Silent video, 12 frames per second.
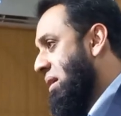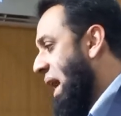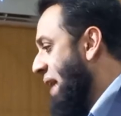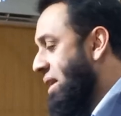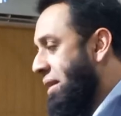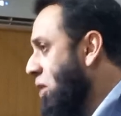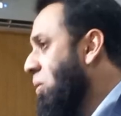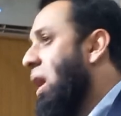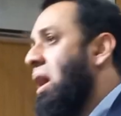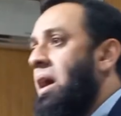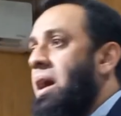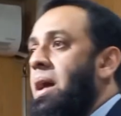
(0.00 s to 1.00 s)
ऐसा नहीं हुआ
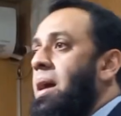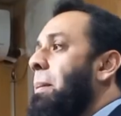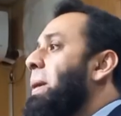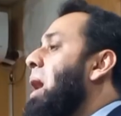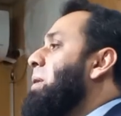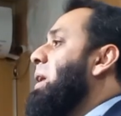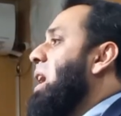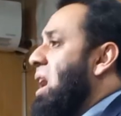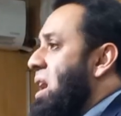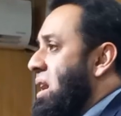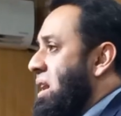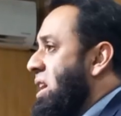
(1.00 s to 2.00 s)
फिर आपने कहा
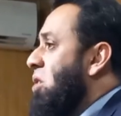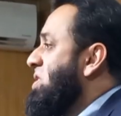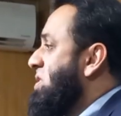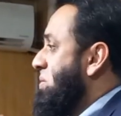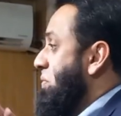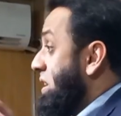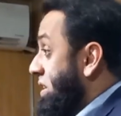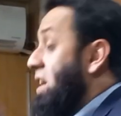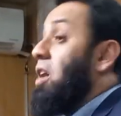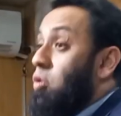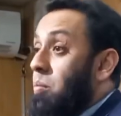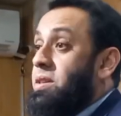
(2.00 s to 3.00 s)
कि उस वक्त की
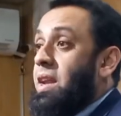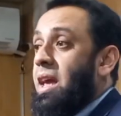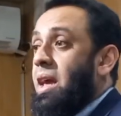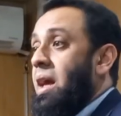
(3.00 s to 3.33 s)
हुकूमत ने